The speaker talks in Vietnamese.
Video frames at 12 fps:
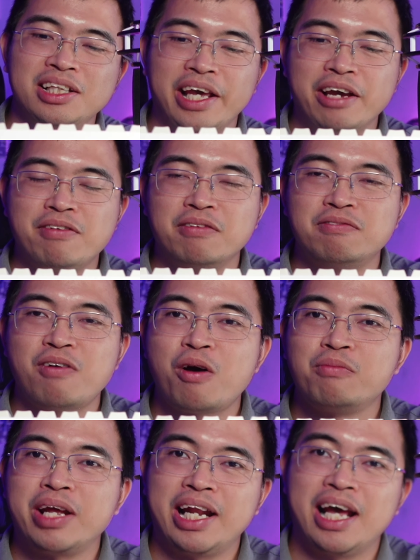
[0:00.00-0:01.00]
thì cái phần
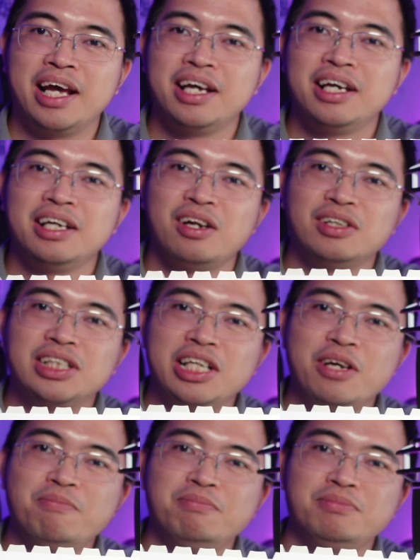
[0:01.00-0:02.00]
form này nè nó sẽ
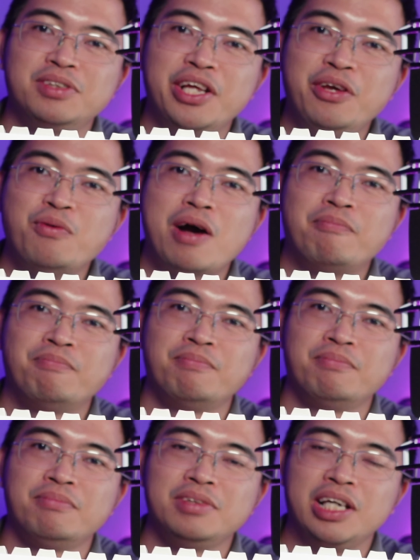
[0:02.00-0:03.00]
giúp tiêu âm
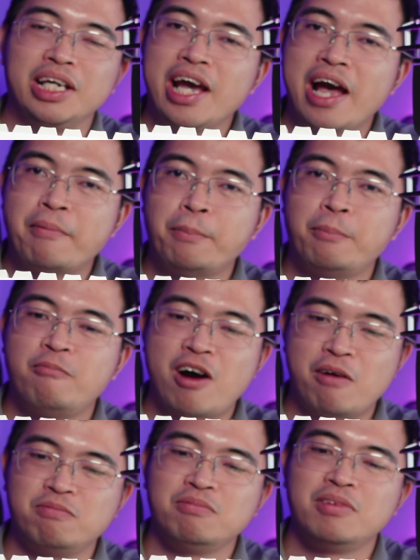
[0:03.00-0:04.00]
những cái âm
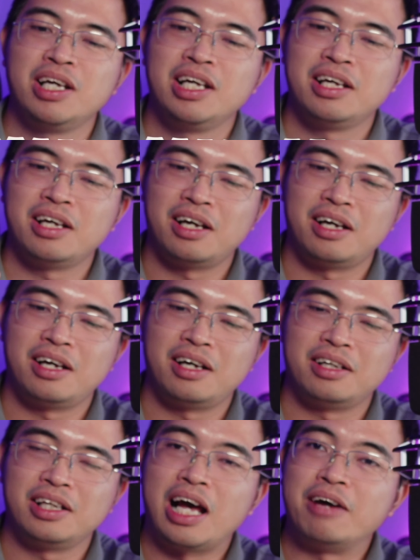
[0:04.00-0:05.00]
vọng
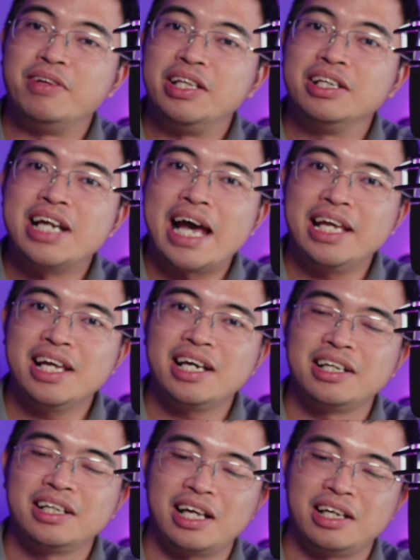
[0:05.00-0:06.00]
à, ở bên dưới đáy á,
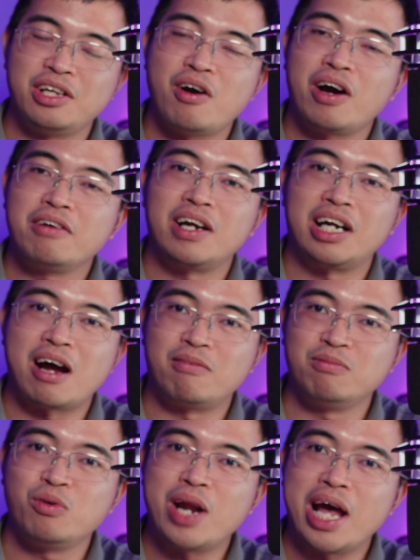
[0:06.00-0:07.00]
à, do cái phần
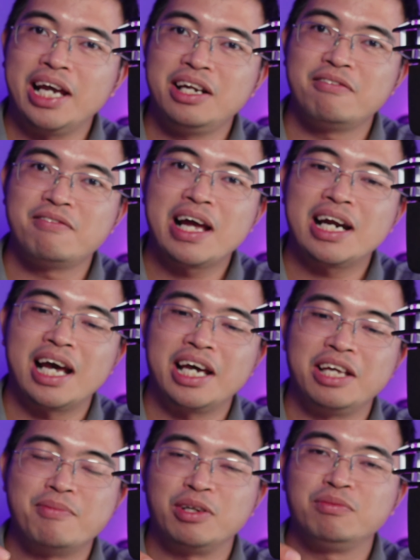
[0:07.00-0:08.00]
rỗng của đáy nó phát ra
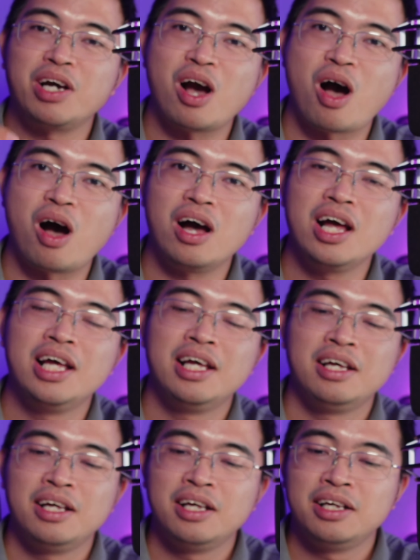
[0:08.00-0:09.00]
khi mà chúng ta gõ
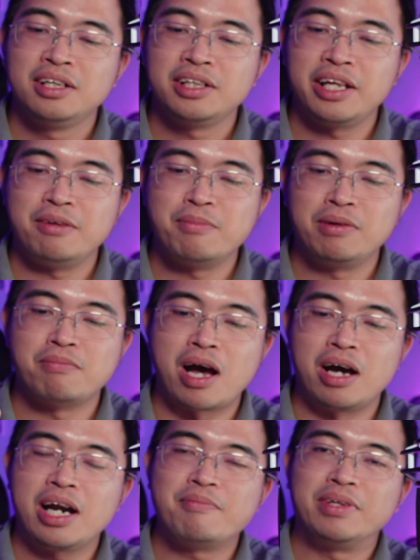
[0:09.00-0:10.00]
thì mình
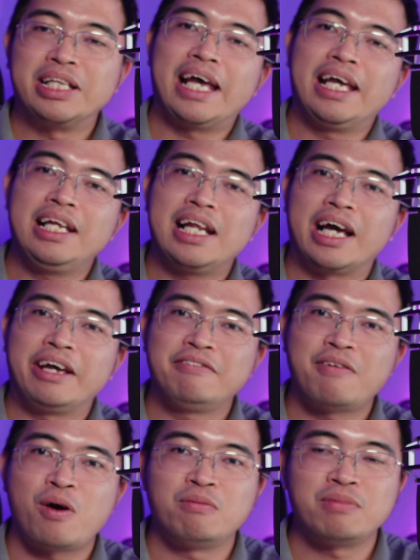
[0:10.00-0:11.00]
mở ra mình thấy là cái
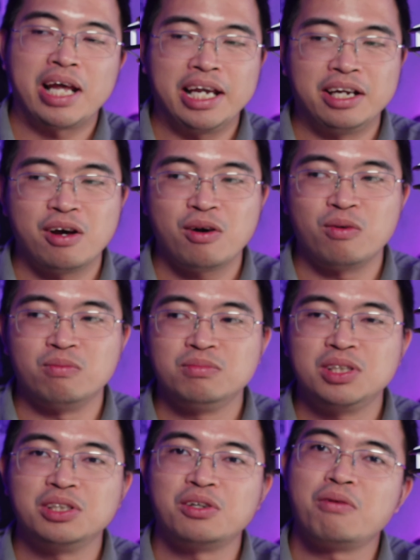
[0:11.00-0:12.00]
form này nó cũng
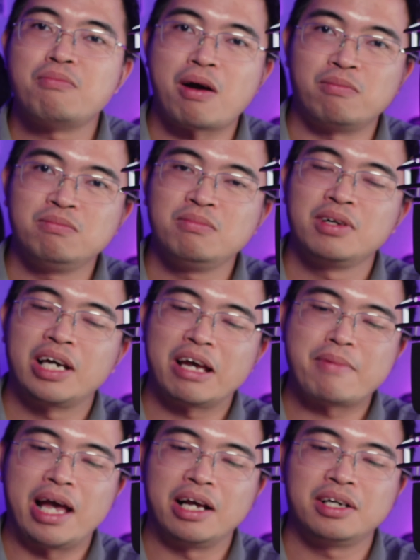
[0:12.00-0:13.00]
tương đối mỏng các
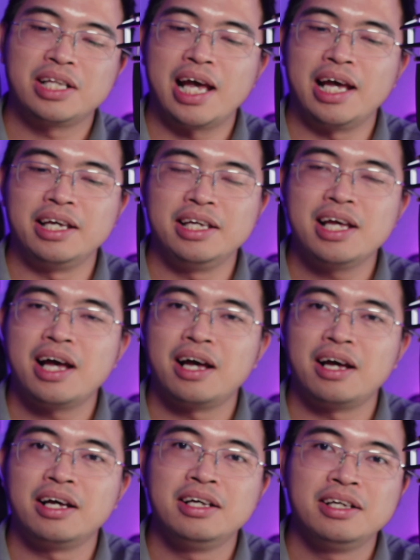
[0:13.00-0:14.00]
bạn có thể
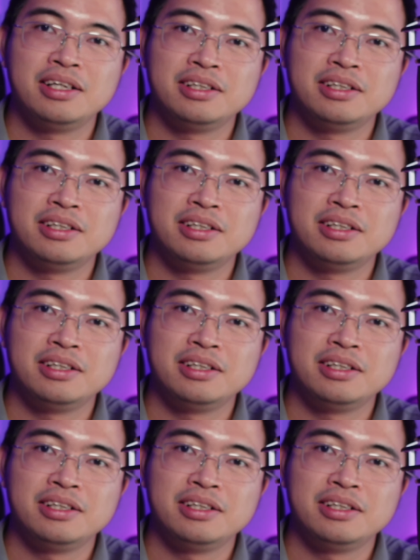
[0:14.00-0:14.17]
à,